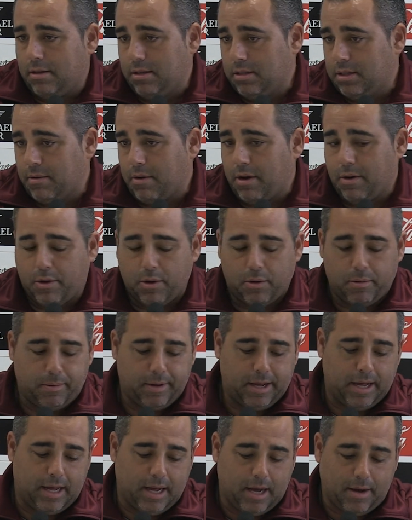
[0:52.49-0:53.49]
se va a
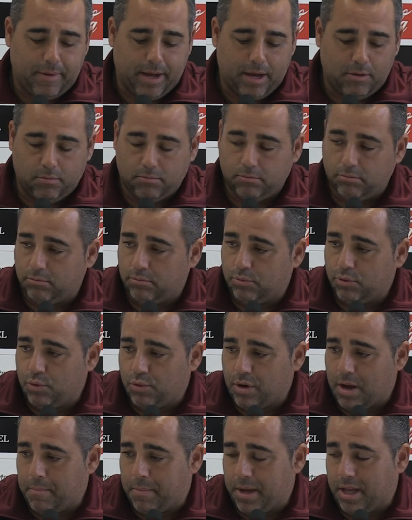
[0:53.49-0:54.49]
volver a ver un,
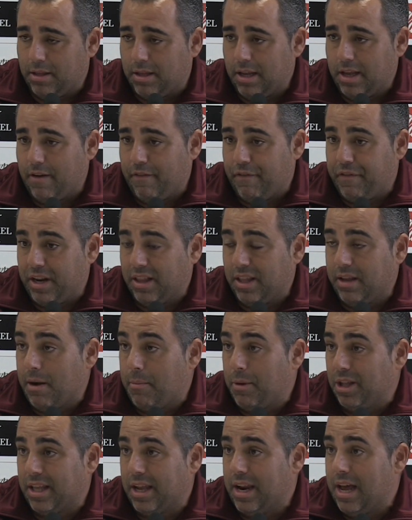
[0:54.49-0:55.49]
un ambiente y enfrente
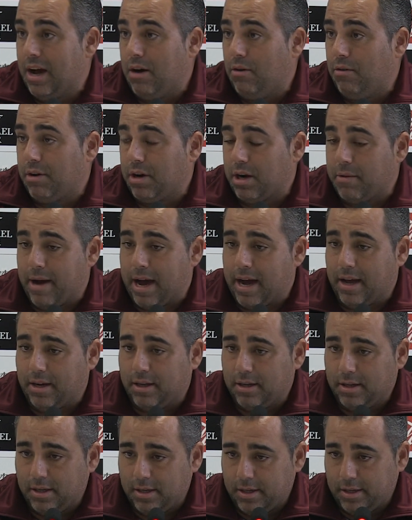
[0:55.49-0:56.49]
vamos a tener a un
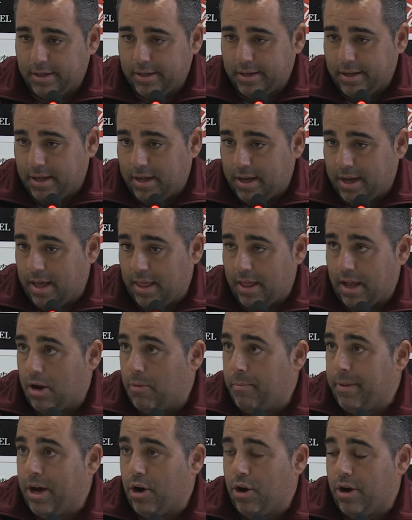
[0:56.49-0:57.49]
rival eh, de
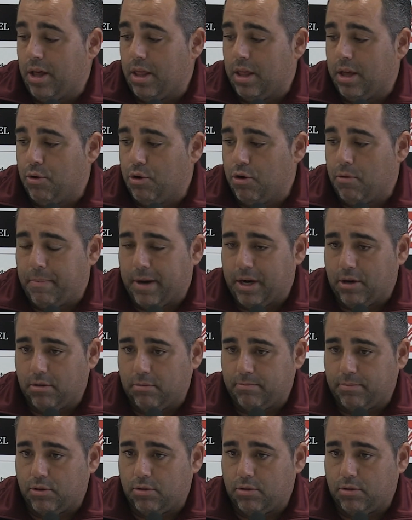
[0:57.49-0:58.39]
los mejores de Europa, ¿no?